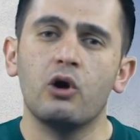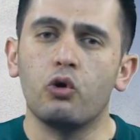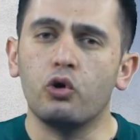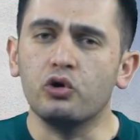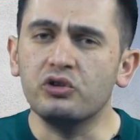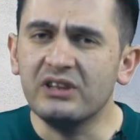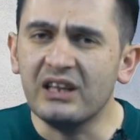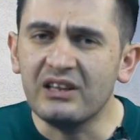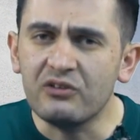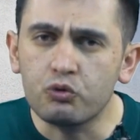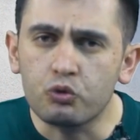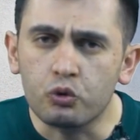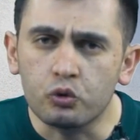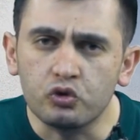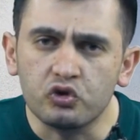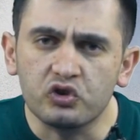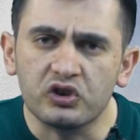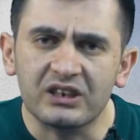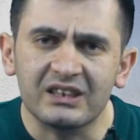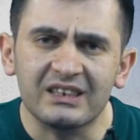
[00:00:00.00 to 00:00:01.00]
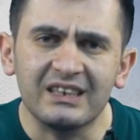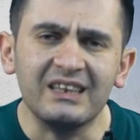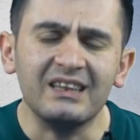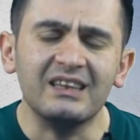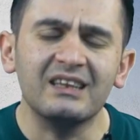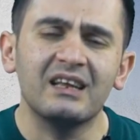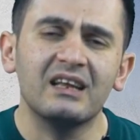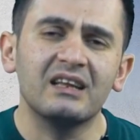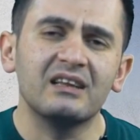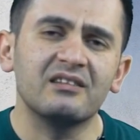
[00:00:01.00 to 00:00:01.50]
O test
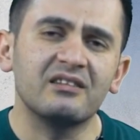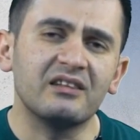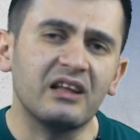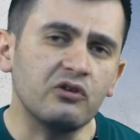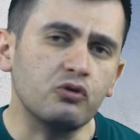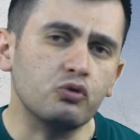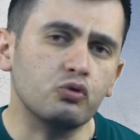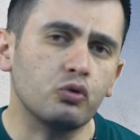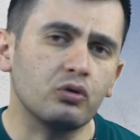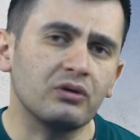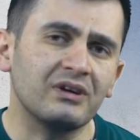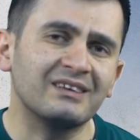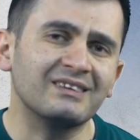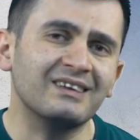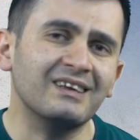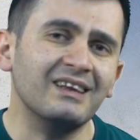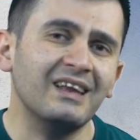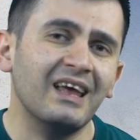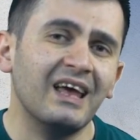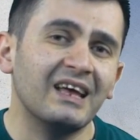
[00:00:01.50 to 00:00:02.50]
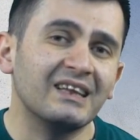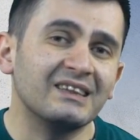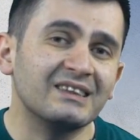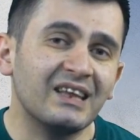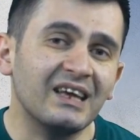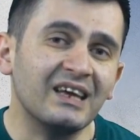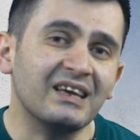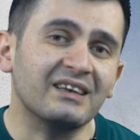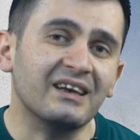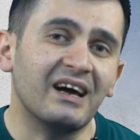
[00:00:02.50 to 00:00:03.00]
sonuçlarının, test sorularının
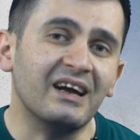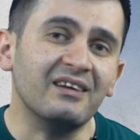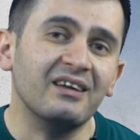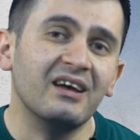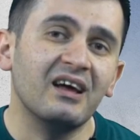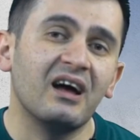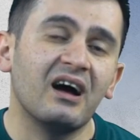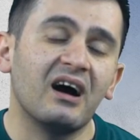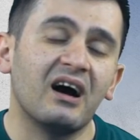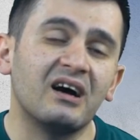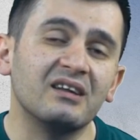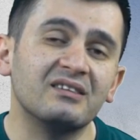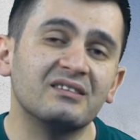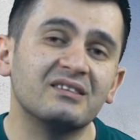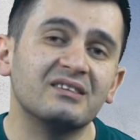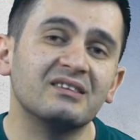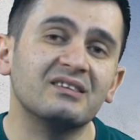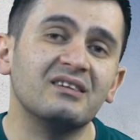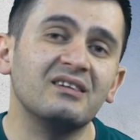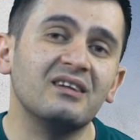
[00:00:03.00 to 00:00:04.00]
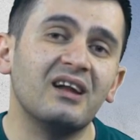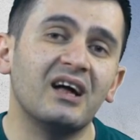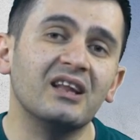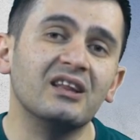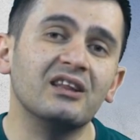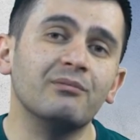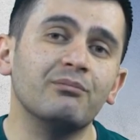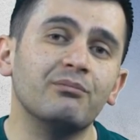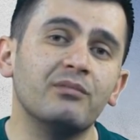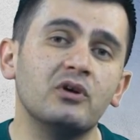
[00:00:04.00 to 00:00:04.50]
tekrar
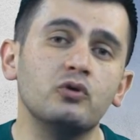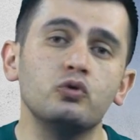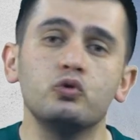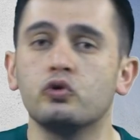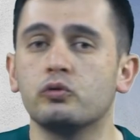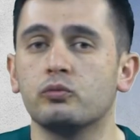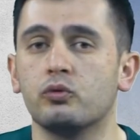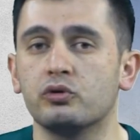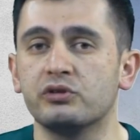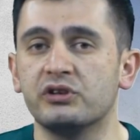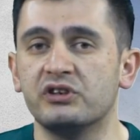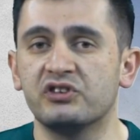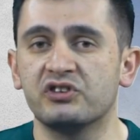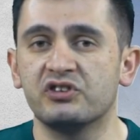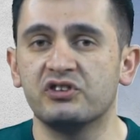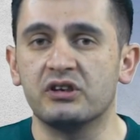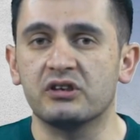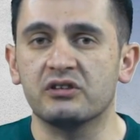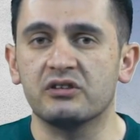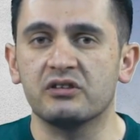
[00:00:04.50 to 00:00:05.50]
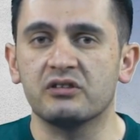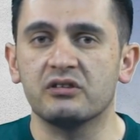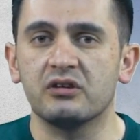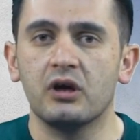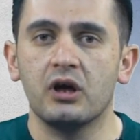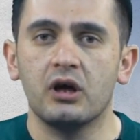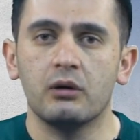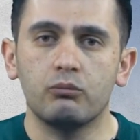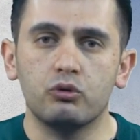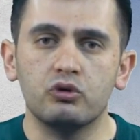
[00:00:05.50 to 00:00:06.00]
hatırlanma durumu ortaya çıkacaktır.
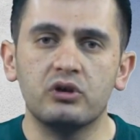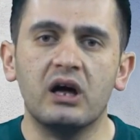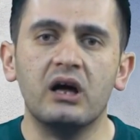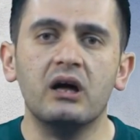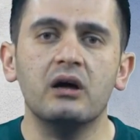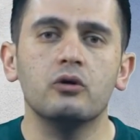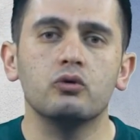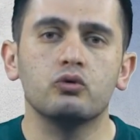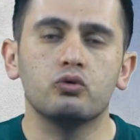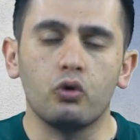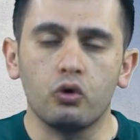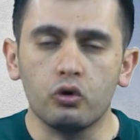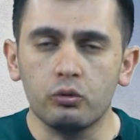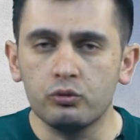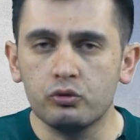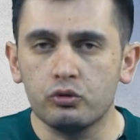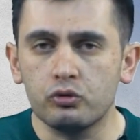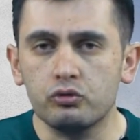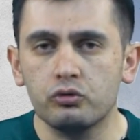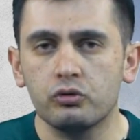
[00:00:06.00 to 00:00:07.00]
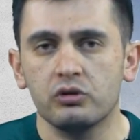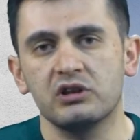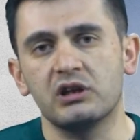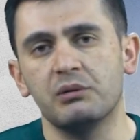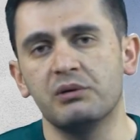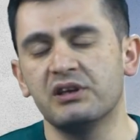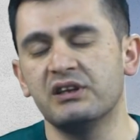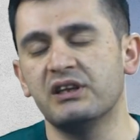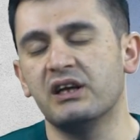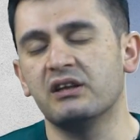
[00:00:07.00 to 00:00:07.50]
Bu da doğru mudur?
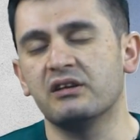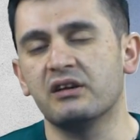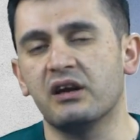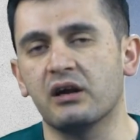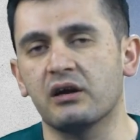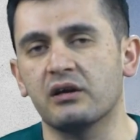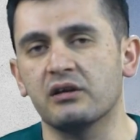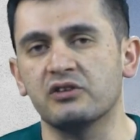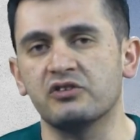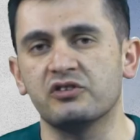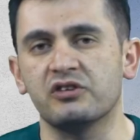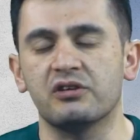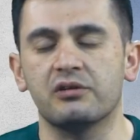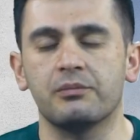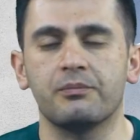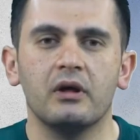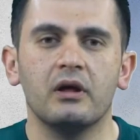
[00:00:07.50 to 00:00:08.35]
Tabii ki değildir arkadaşlar.